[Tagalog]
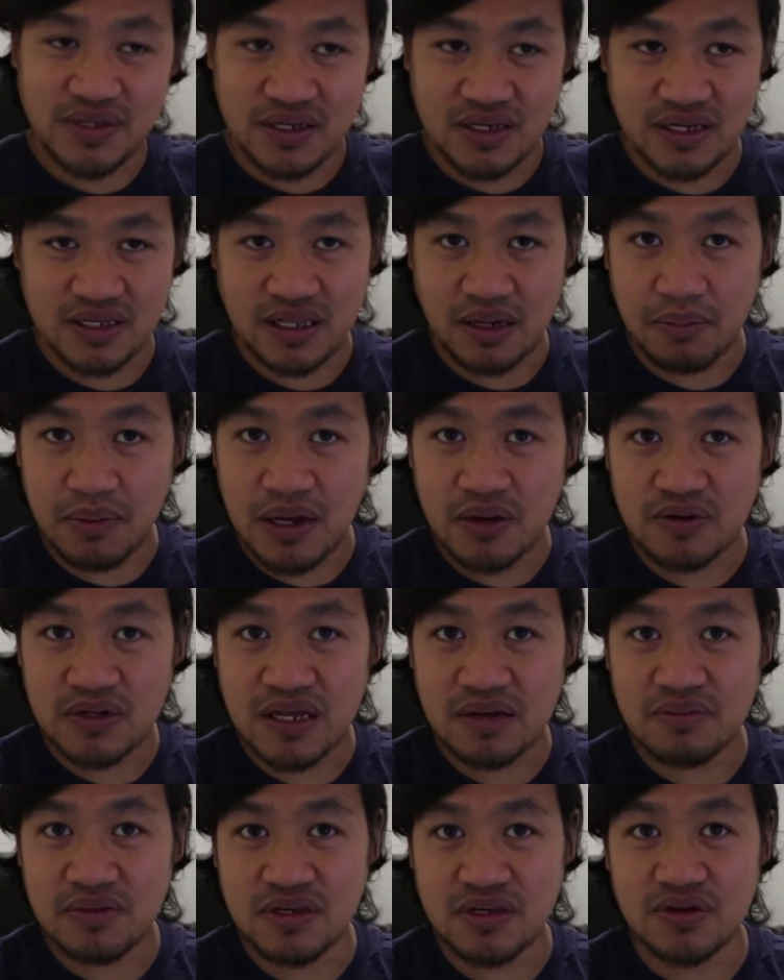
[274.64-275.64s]
katrabaho
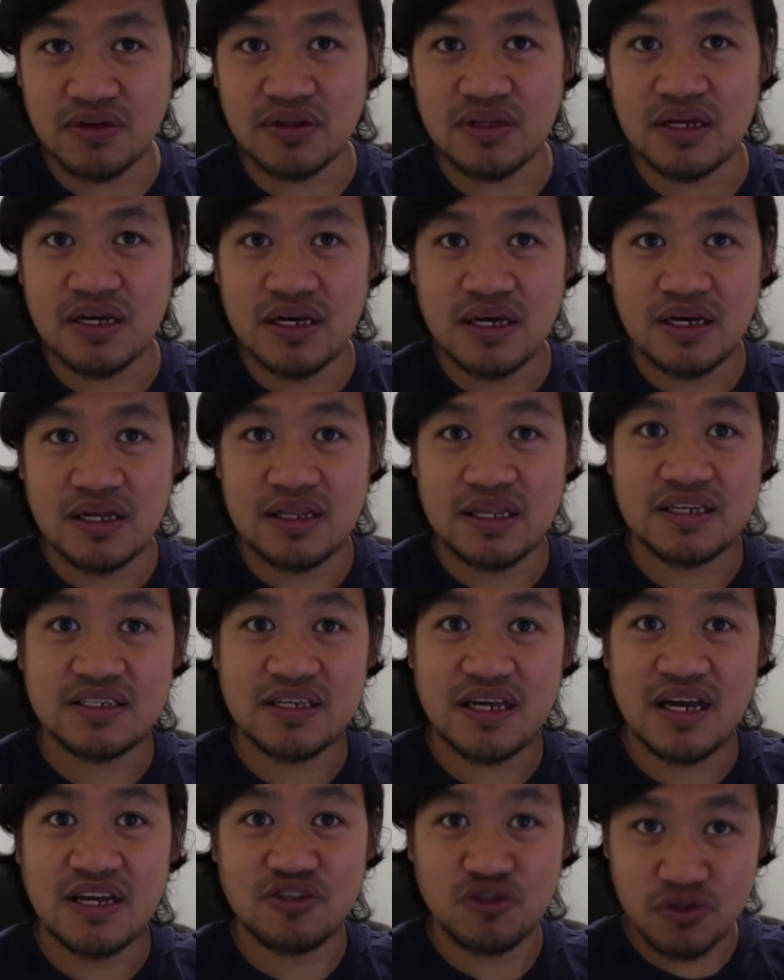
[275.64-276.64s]
namin yon
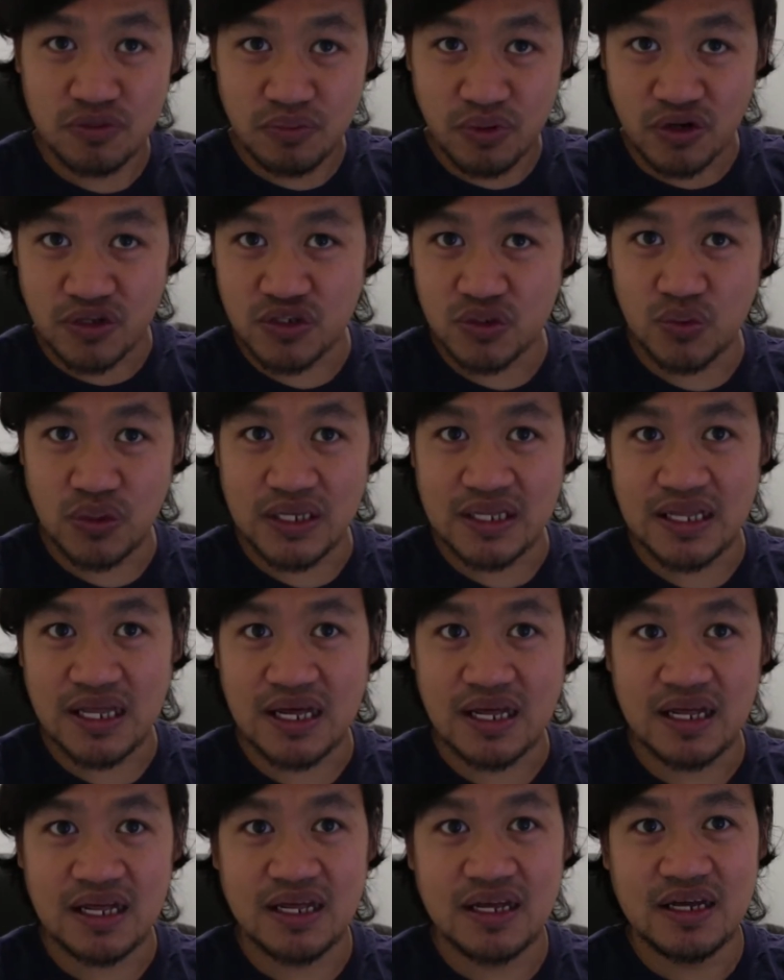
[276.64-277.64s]
nasa New Brunswick
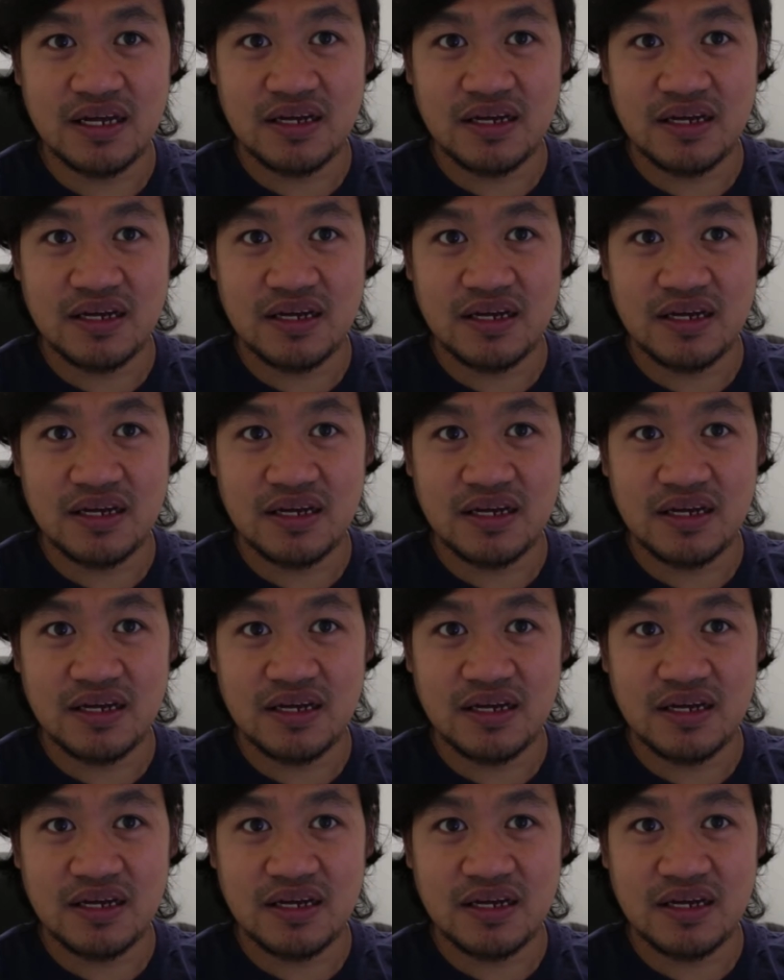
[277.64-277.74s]
na.